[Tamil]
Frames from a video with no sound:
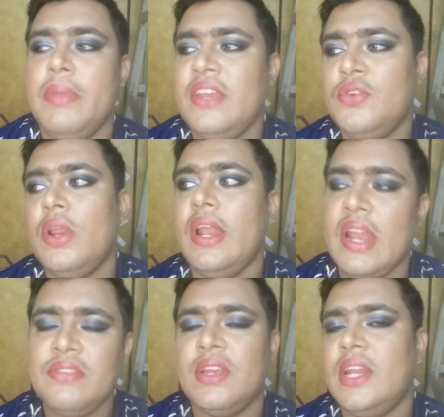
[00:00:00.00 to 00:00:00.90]
மேக் ஷூர்
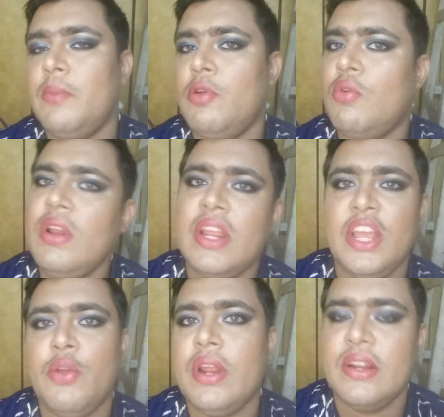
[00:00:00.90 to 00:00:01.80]
எல்லா ஸ்கின் டைப்பில் உள்ளவங்களும்
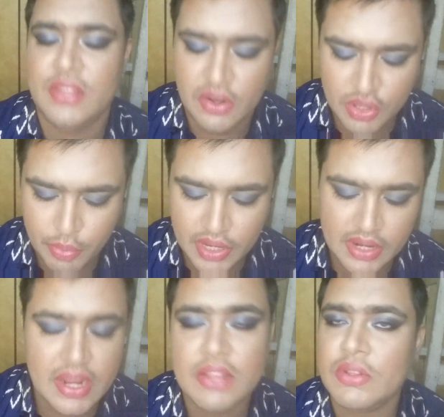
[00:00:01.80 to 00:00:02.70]
நீங்கள் லிக்விட் கன்சீலர் வந்து
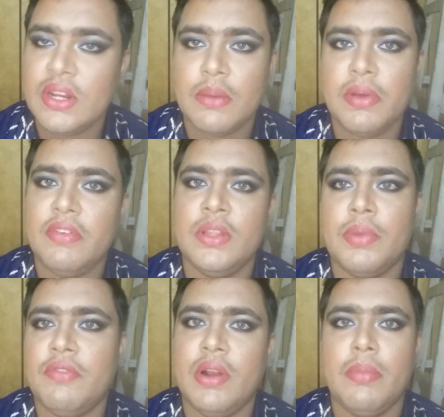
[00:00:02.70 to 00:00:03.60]
போய்க்கிறங்க அது வந்துட்டு ரொம்பவே
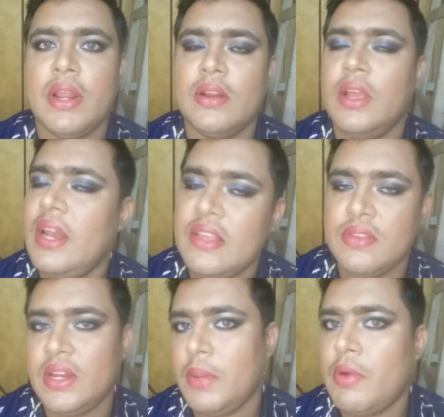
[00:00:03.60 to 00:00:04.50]
வந்து ப்ரிஃபரபிள் எல்லா
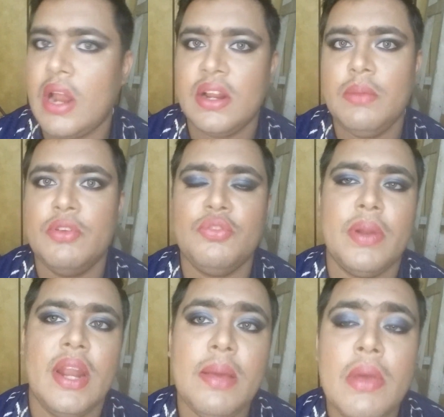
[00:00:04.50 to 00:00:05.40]
ஸ்கின் டைப் ஆளுங்களும் யூஸ்
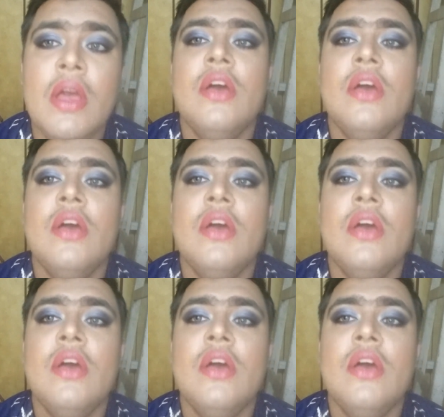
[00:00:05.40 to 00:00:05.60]
பண்ணலாம்